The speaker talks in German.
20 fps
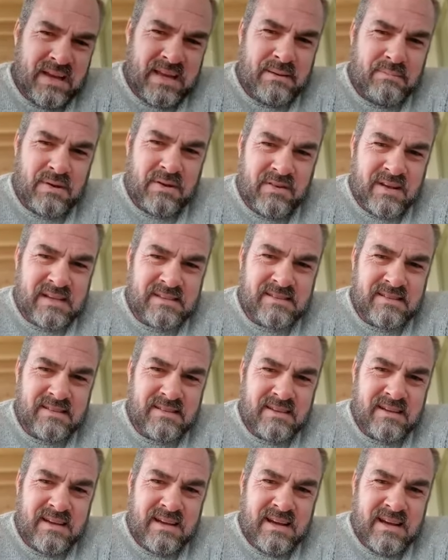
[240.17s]
daneben gewesen.
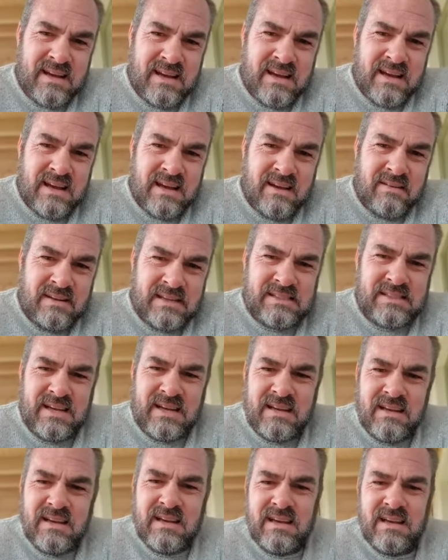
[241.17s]
Wisst
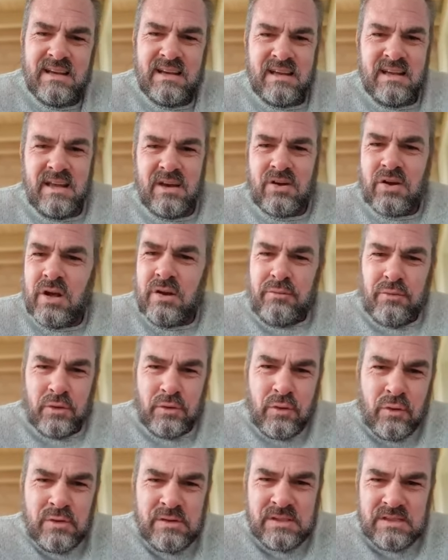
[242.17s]
ihr, ihr könnt
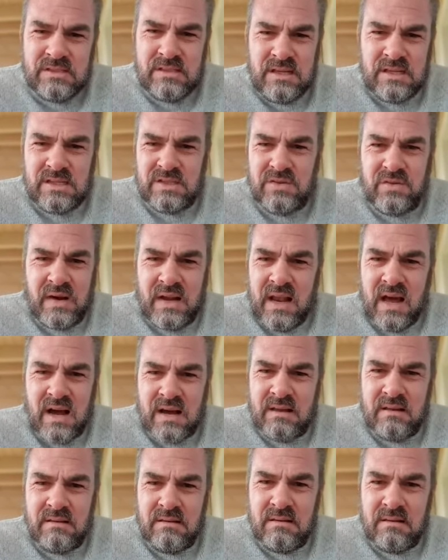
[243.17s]
von uns nichts
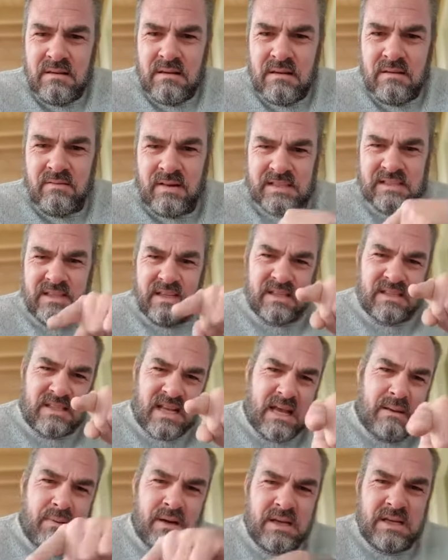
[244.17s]
verlangen, was ihr
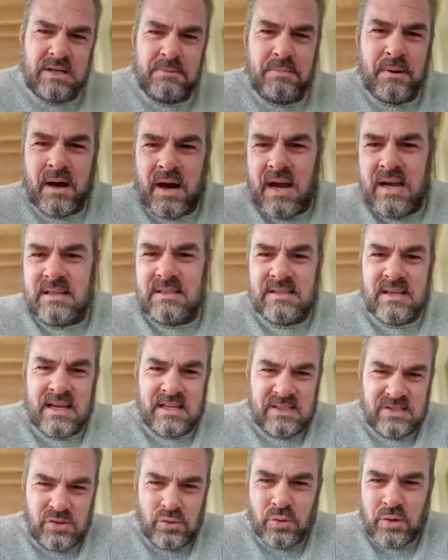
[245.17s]
selber nicht bereit
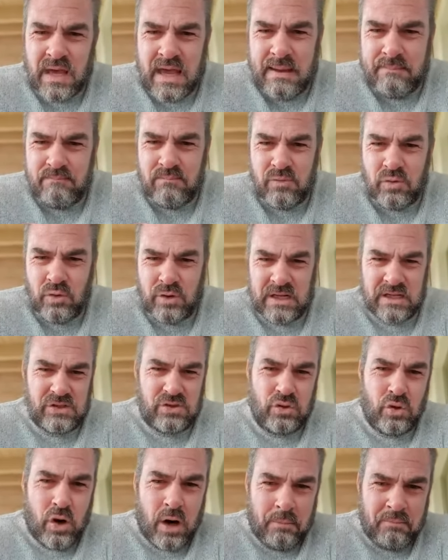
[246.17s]
seid zu geben oder
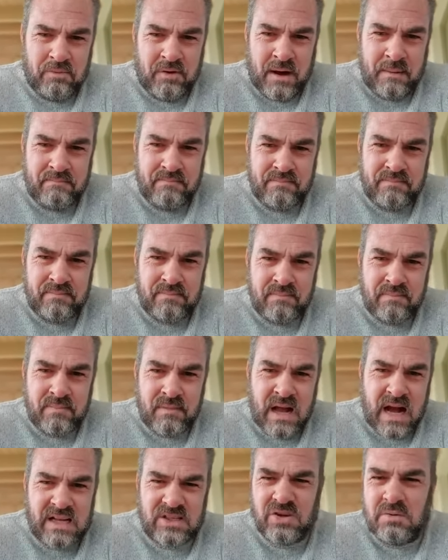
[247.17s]
zu opfern.
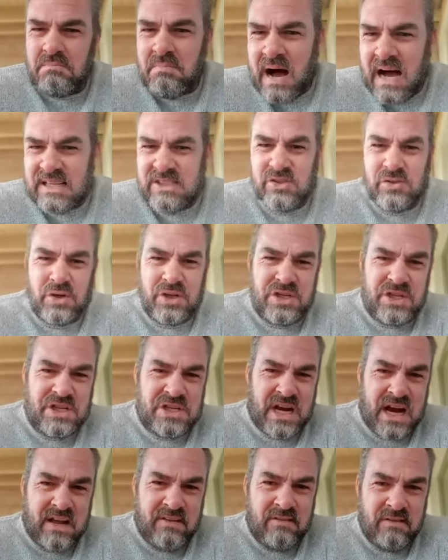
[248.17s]
Also maßt euch
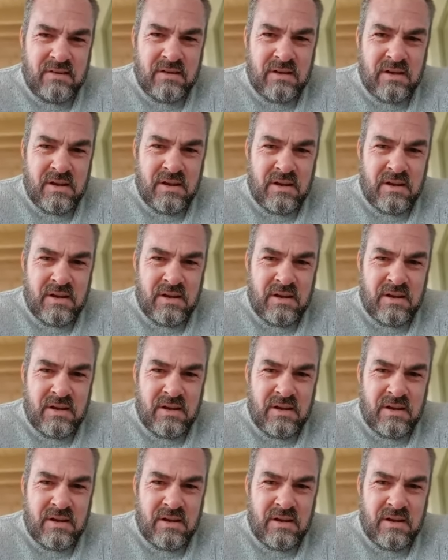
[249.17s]
nicht an,